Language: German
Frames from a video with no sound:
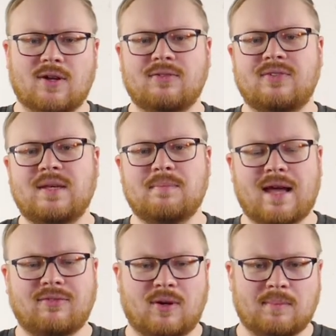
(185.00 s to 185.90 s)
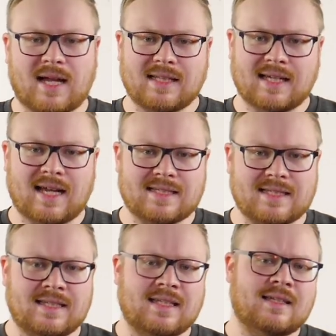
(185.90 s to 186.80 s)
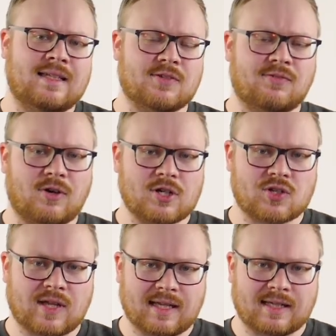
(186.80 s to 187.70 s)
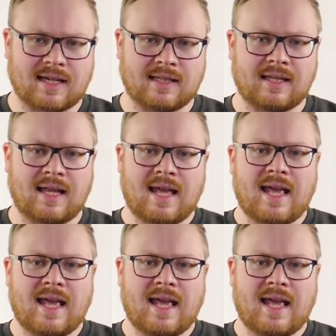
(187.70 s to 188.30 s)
noch viel mehr Formate, als ich hier vorstellen kann,